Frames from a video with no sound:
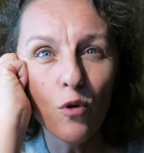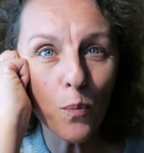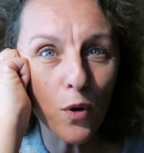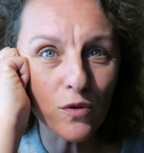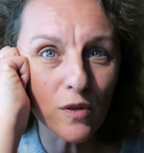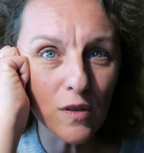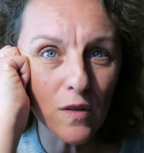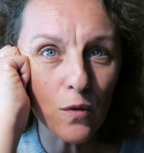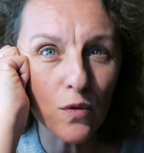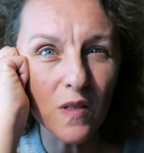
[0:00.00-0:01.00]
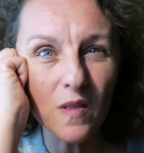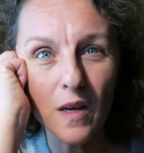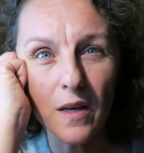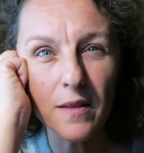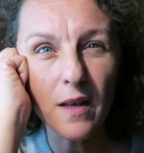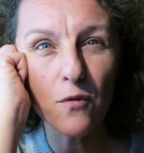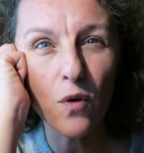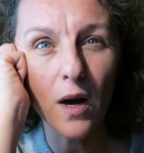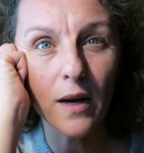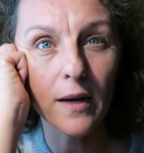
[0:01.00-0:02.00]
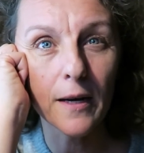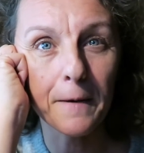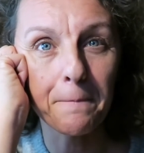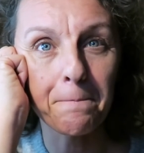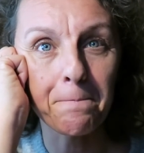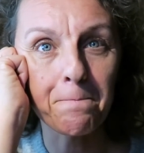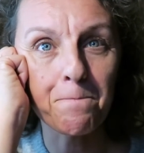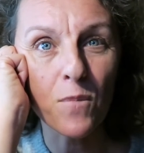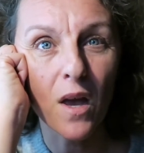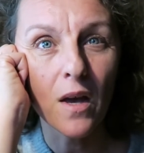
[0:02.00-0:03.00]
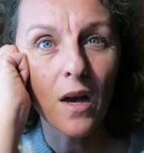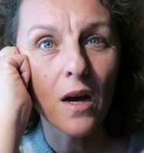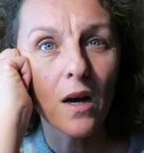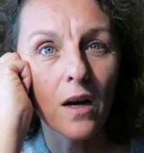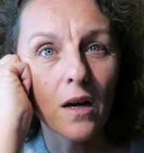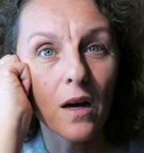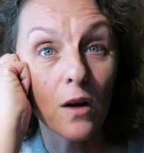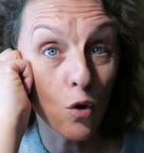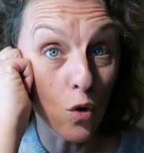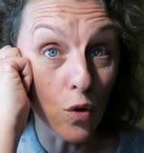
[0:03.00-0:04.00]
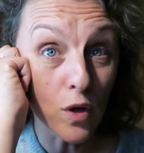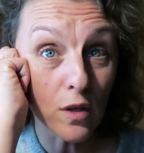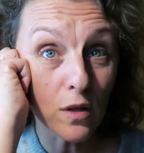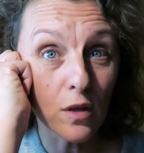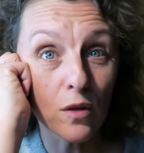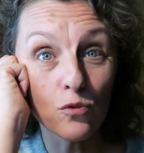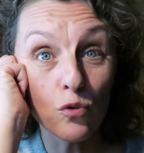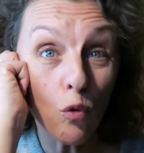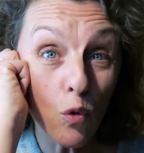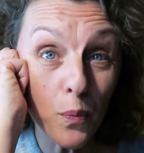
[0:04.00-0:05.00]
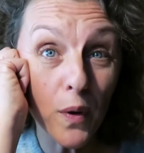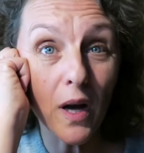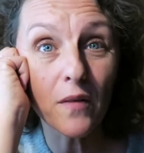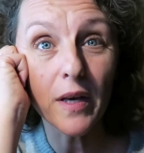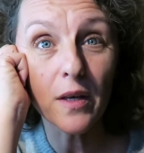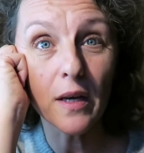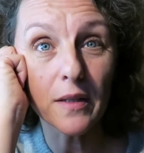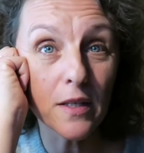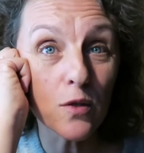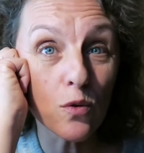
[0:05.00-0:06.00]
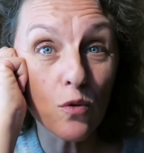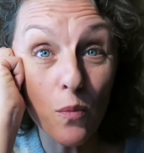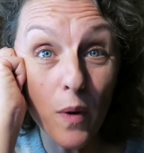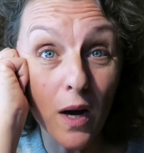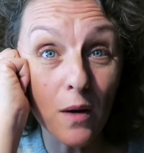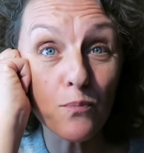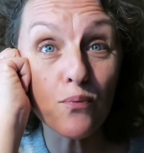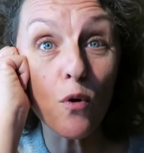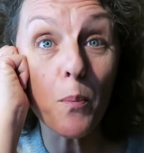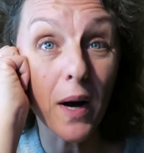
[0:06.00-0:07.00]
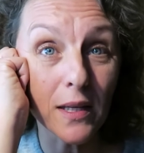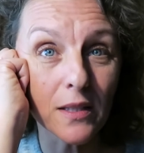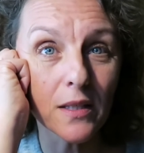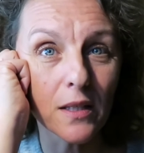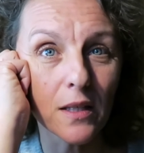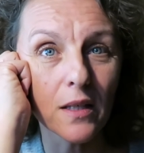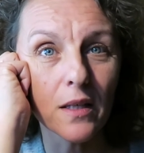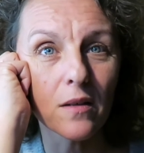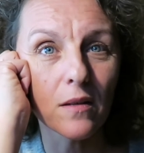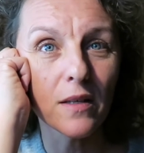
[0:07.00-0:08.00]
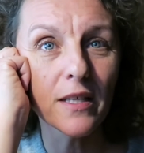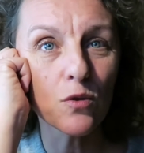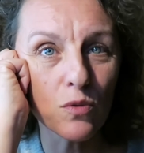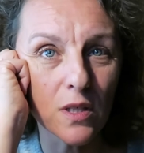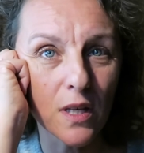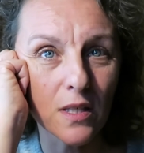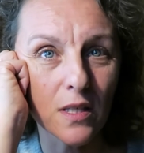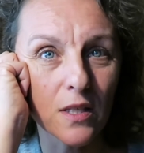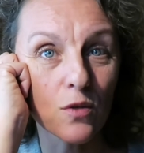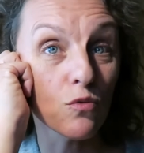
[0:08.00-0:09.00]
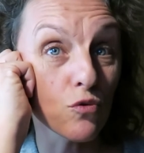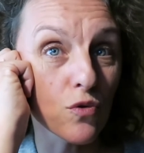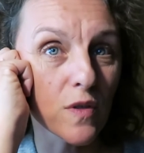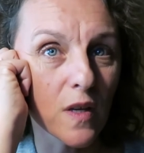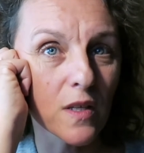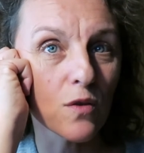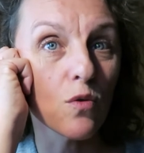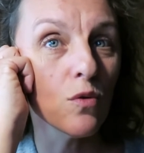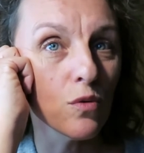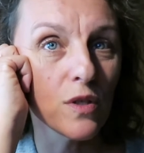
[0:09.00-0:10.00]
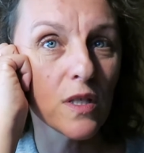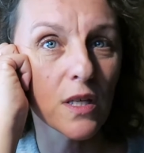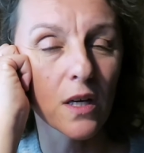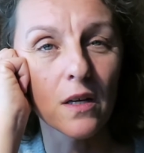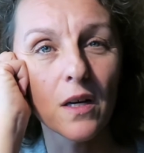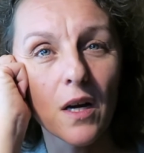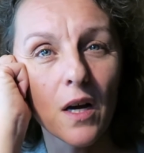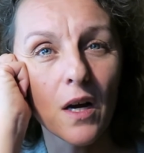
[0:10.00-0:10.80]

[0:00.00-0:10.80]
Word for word: l'opportunité que c'est d'avoir un, call de groupe avec Anaïs Culoma pour pratiquer les outils d'access consciousness au quotidien